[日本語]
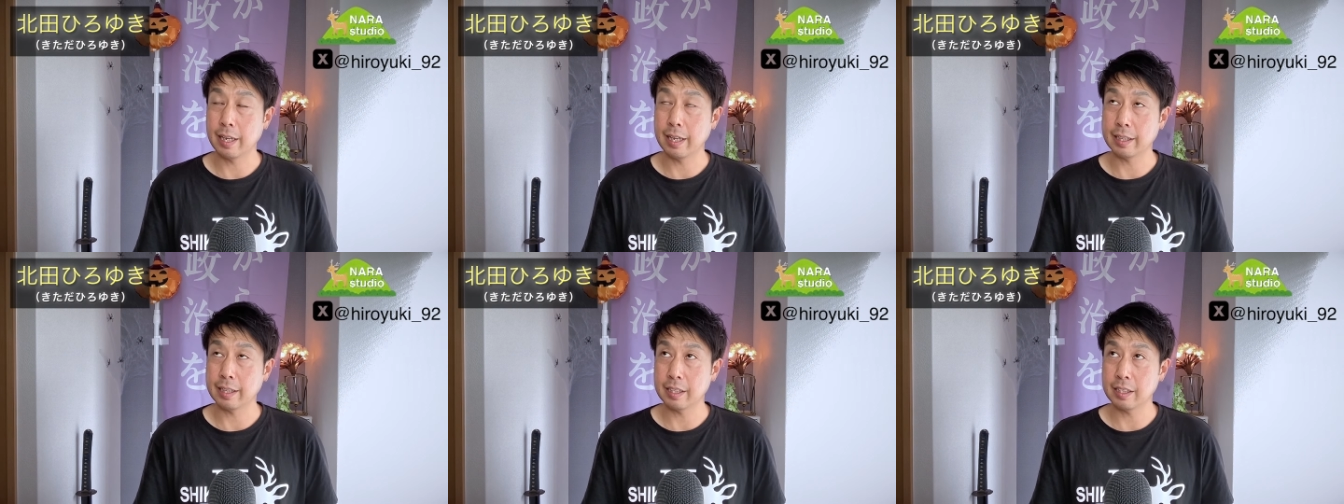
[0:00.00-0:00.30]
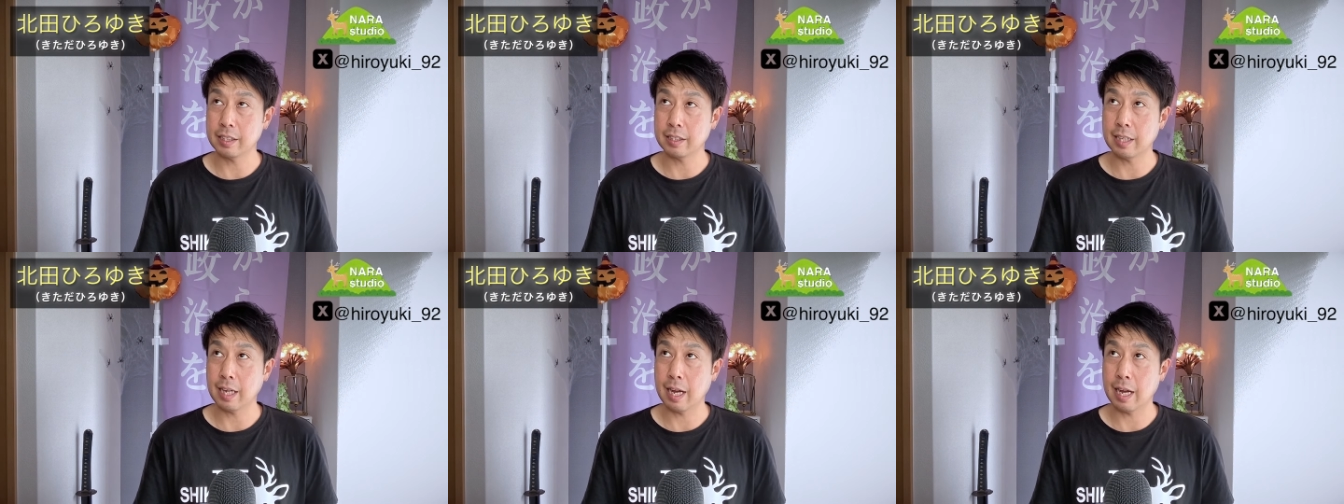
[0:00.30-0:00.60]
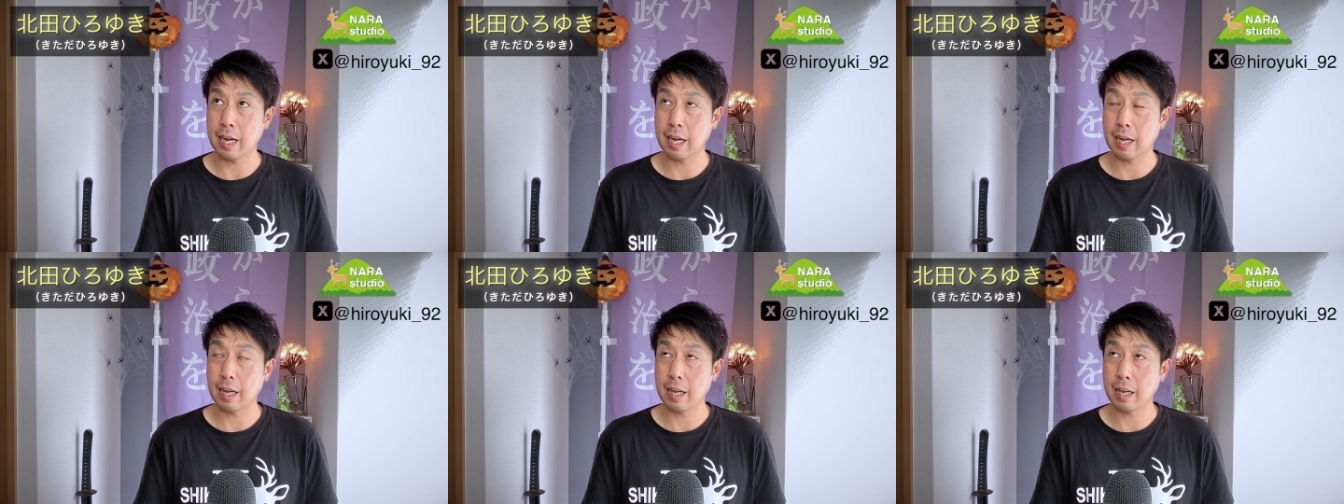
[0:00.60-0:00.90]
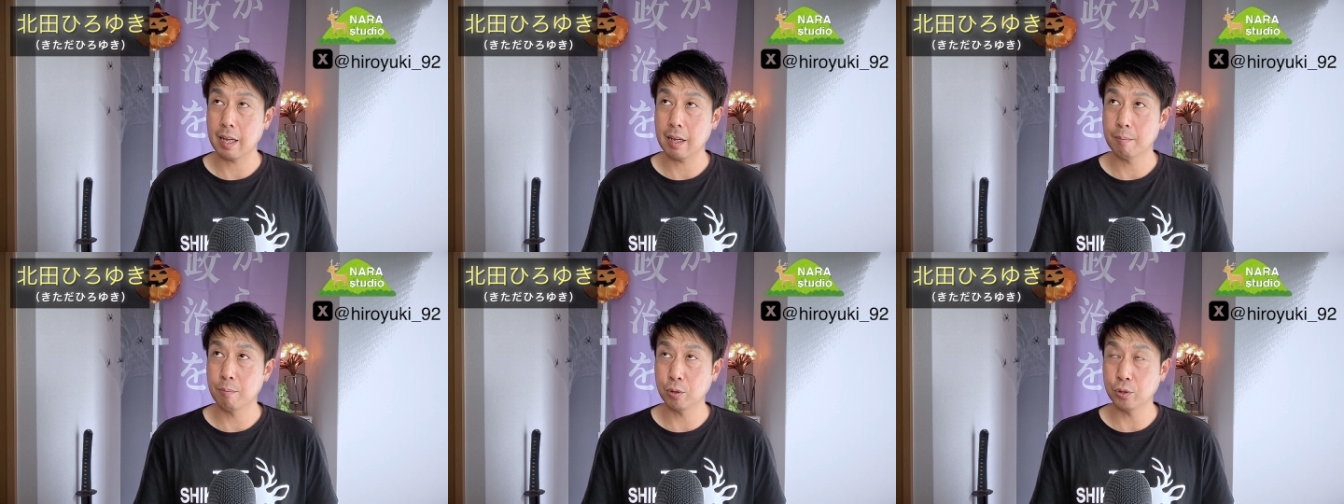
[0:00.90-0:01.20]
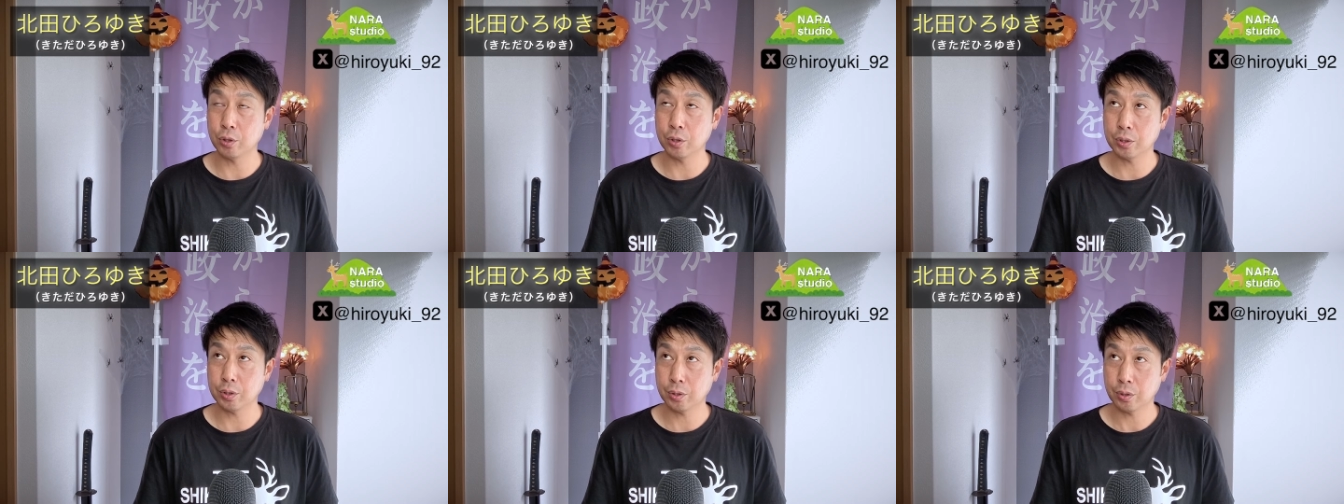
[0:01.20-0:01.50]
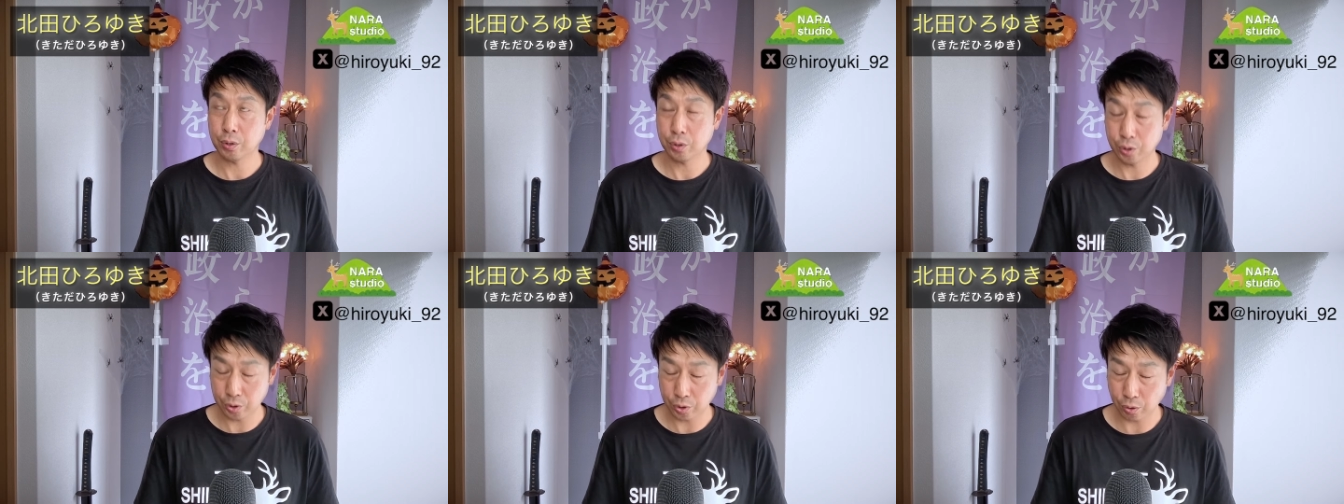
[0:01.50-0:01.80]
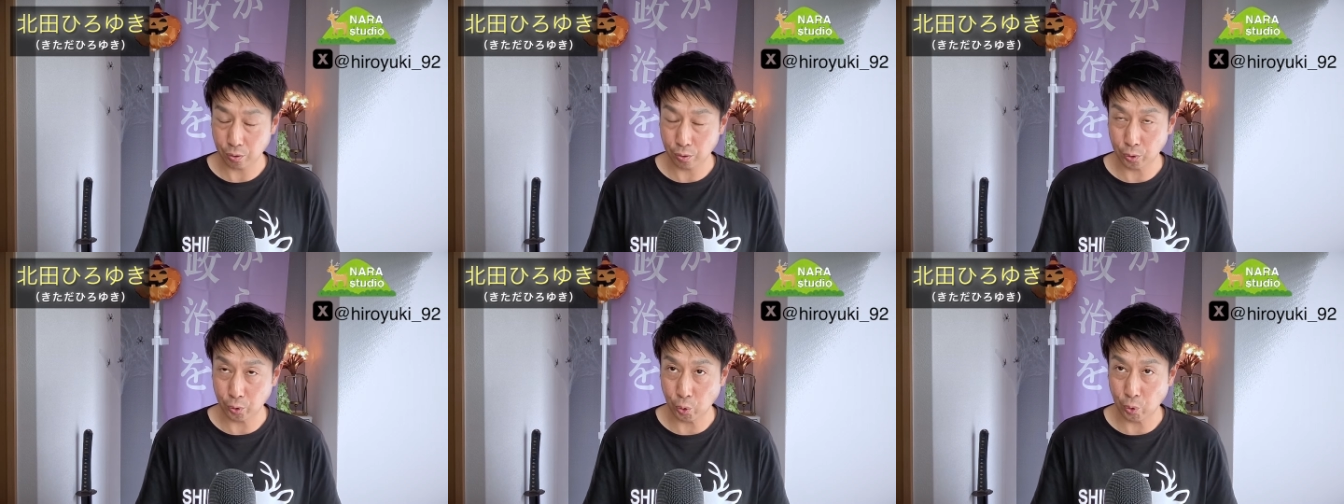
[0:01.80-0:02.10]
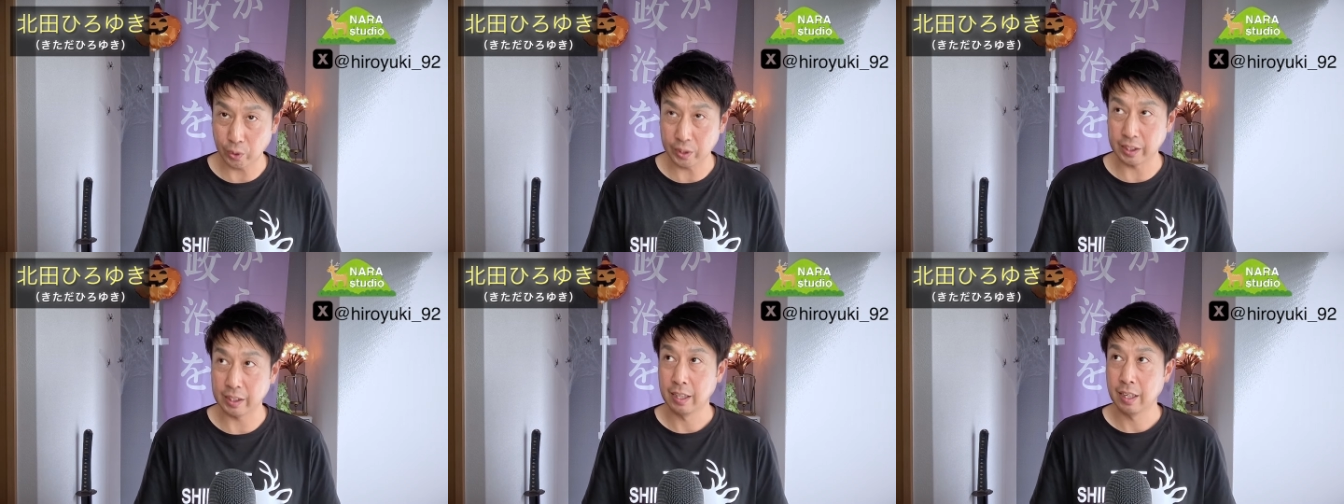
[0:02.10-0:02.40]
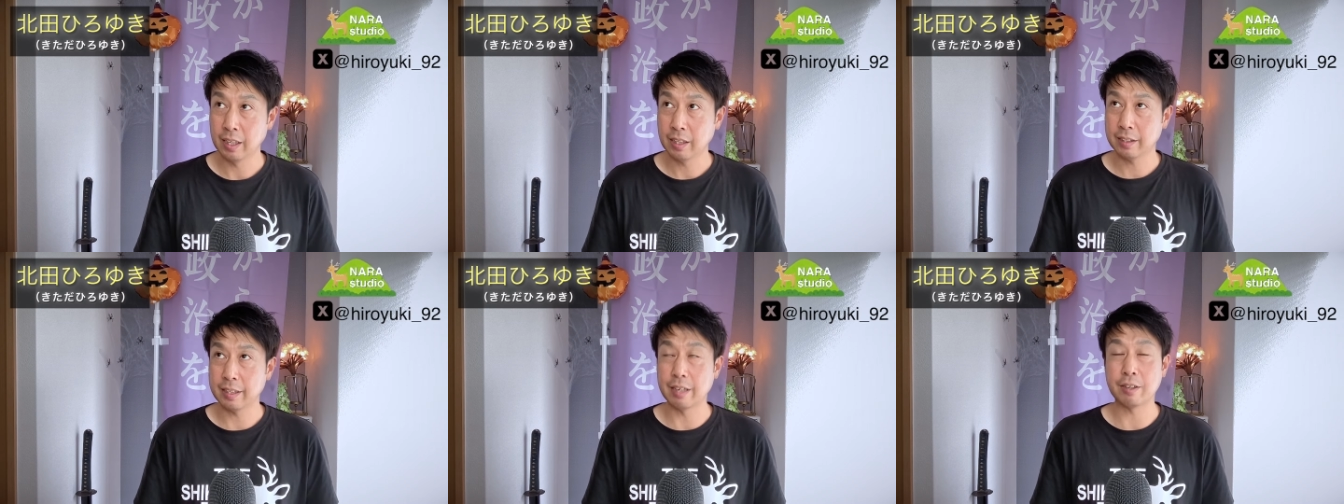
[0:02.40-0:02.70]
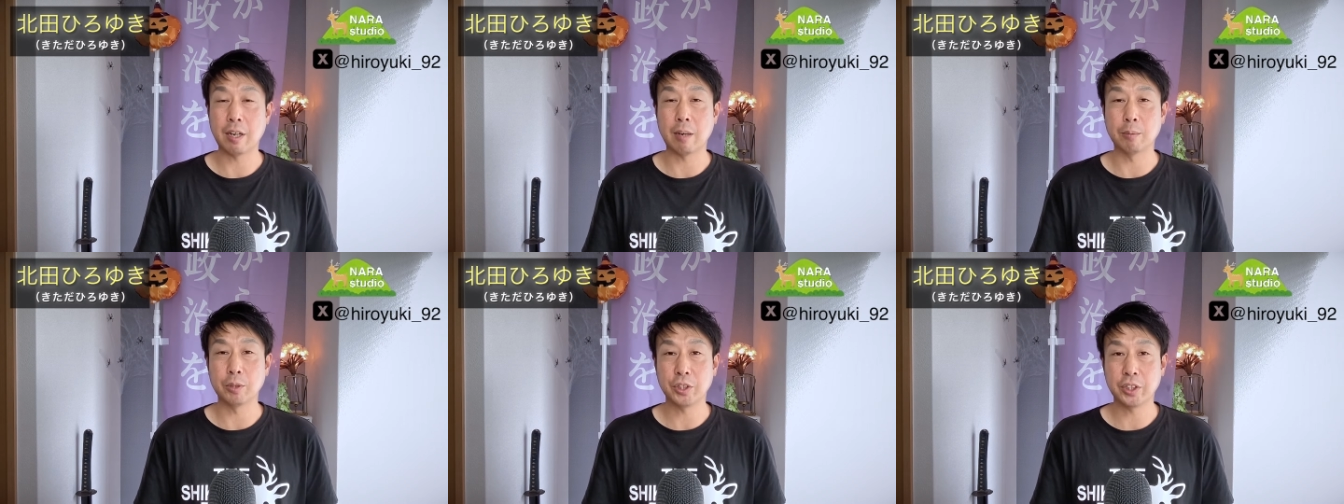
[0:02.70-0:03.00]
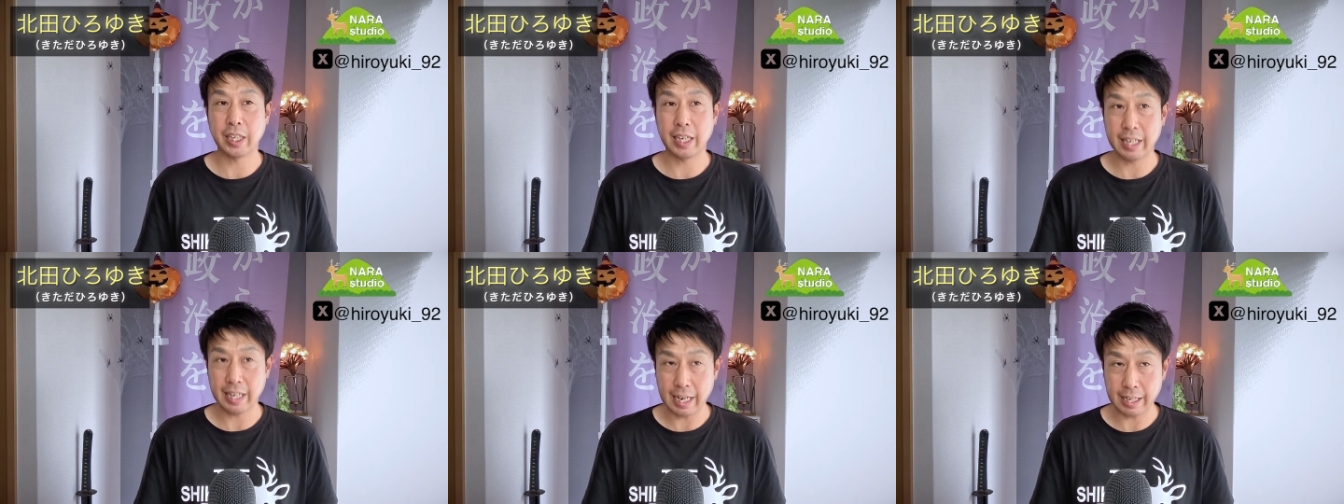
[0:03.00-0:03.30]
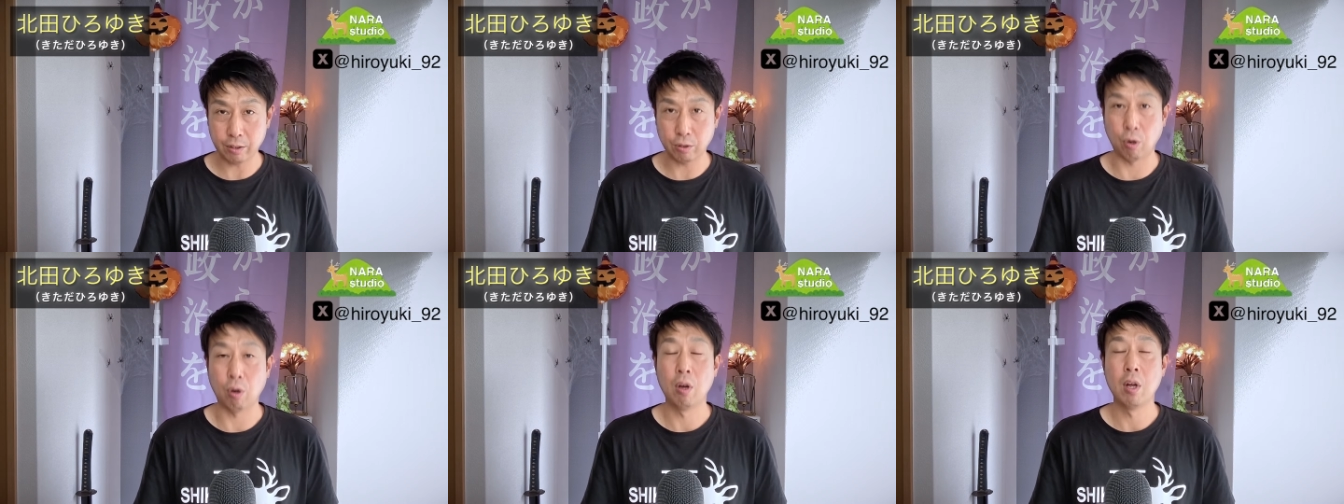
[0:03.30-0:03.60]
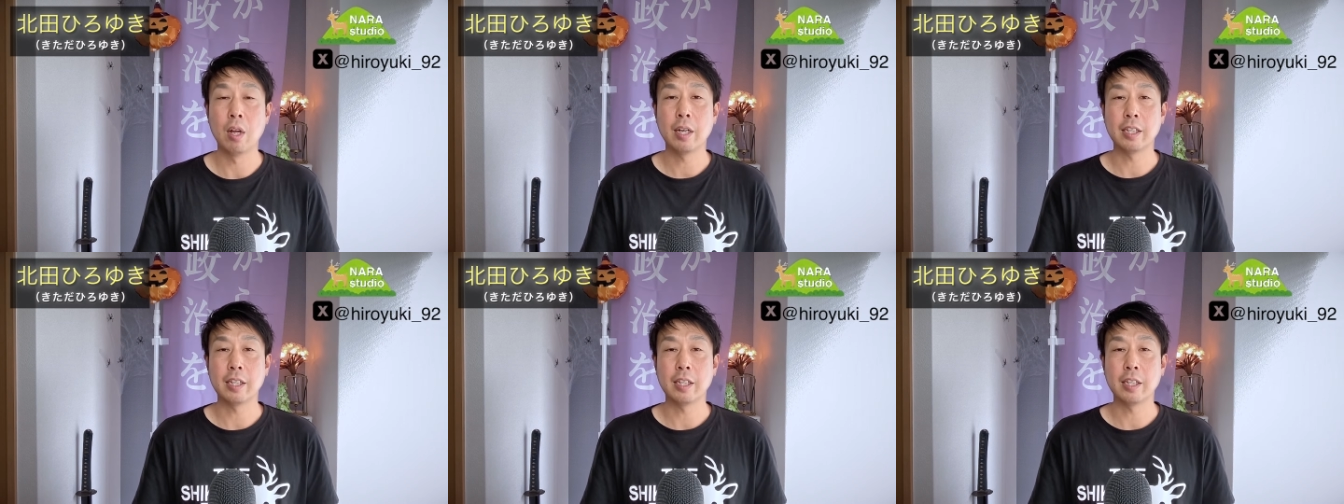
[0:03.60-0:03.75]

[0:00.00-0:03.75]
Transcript: 岸田元首相のとこに出るかもしれないと、